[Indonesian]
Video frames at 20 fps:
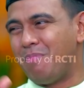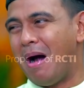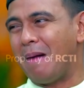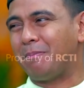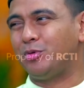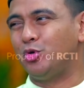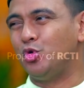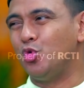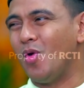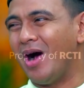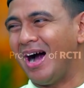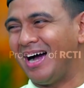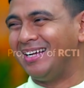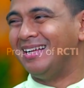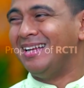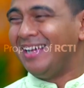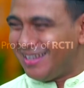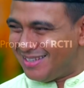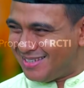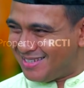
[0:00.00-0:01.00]
bab dua.
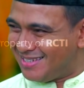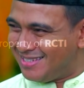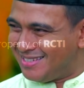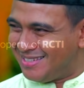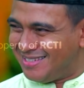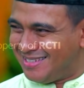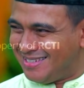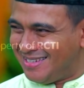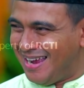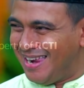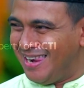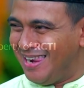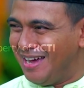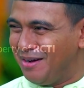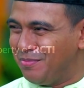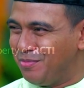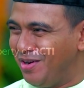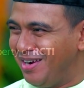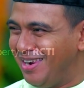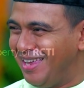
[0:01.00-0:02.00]
Ayo mana?
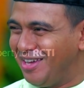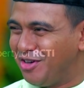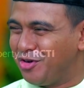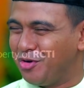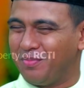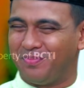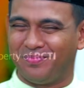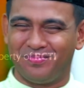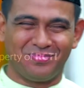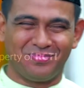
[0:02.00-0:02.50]
Assalamualaikum.